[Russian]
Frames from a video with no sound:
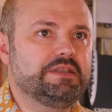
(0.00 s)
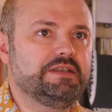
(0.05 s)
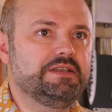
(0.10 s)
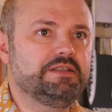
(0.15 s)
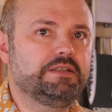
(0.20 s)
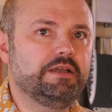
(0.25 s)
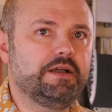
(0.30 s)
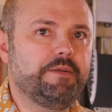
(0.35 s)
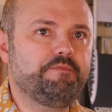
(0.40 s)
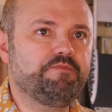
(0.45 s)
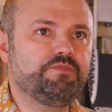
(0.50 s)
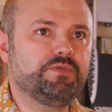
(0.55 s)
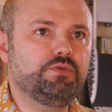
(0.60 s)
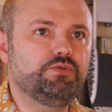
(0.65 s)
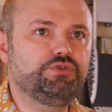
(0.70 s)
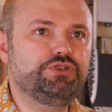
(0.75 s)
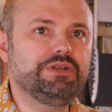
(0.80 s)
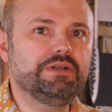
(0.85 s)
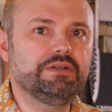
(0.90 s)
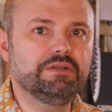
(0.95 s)
Это
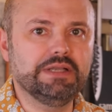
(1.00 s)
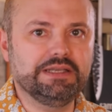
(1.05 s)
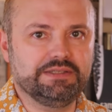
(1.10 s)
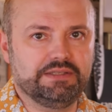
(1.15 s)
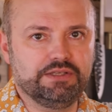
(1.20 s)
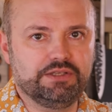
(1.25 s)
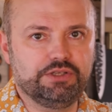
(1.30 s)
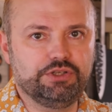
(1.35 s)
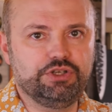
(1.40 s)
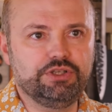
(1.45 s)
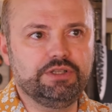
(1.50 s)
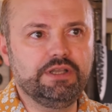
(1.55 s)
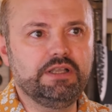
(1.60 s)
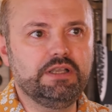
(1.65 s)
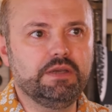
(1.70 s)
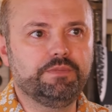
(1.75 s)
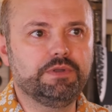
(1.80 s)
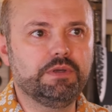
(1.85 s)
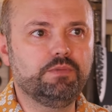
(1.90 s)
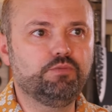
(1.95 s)
очень классное
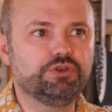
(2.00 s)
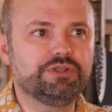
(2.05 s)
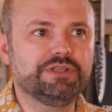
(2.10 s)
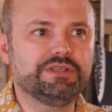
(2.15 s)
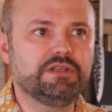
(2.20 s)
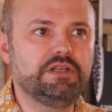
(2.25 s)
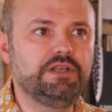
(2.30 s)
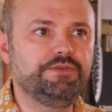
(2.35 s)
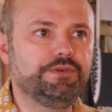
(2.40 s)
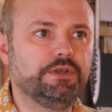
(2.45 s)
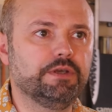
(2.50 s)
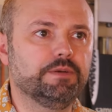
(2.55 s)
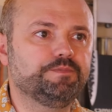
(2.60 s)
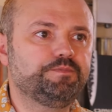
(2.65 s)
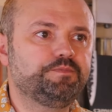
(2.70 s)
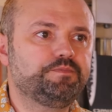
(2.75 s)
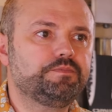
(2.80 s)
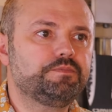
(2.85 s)
сочетание, потому что сливки